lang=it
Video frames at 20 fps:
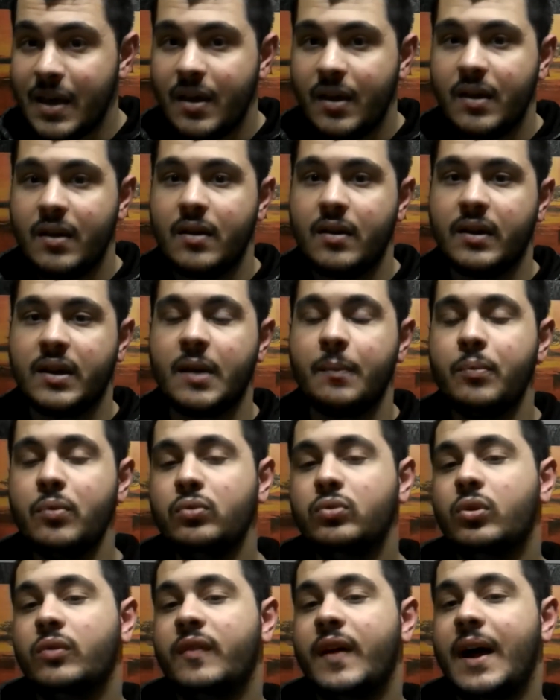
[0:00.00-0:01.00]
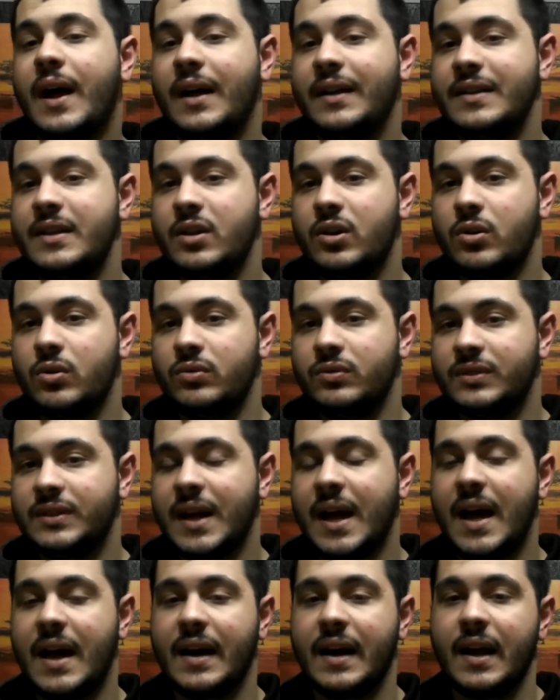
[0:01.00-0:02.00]
eh, che appunto va ad
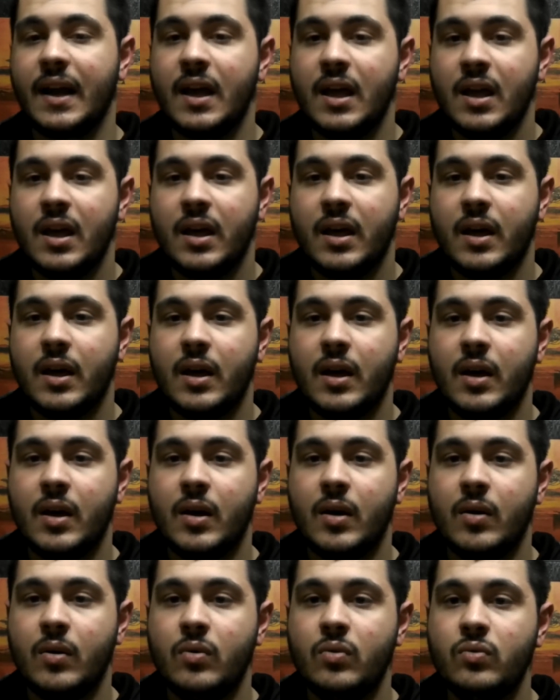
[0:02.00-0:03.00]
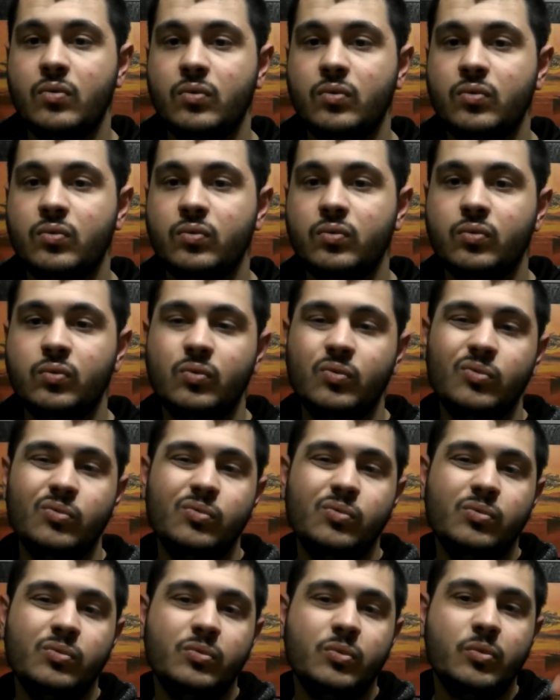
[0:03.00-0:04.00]
incontrare un'icona eh, un,
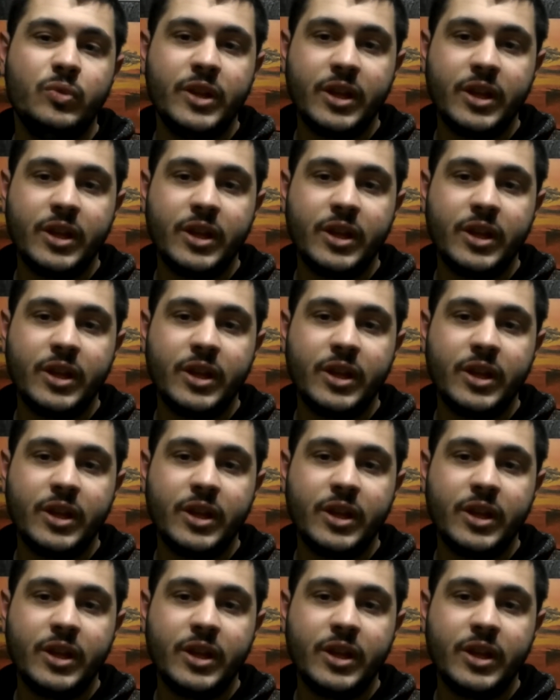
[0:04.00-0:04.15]
un,